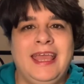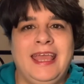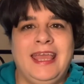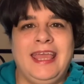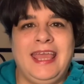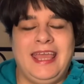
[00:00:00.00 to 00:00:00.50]

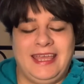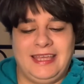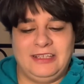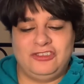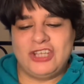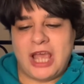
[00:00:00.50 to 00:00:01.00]
e
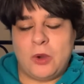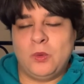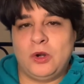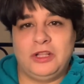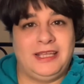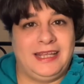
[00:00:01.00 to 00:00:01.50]
eh, c'è
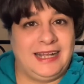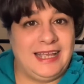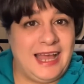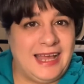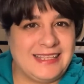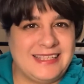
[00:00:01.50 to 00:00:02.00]
uno dei
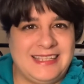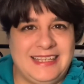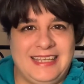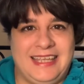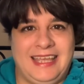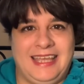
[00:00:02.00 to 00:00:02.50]

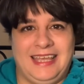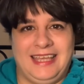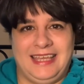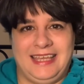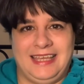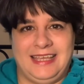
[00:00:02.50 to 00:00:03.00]
ragazzi che
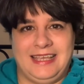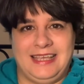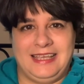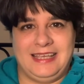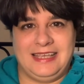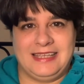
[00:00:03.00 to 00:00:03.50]

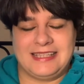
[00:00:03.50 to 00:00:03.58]
eh,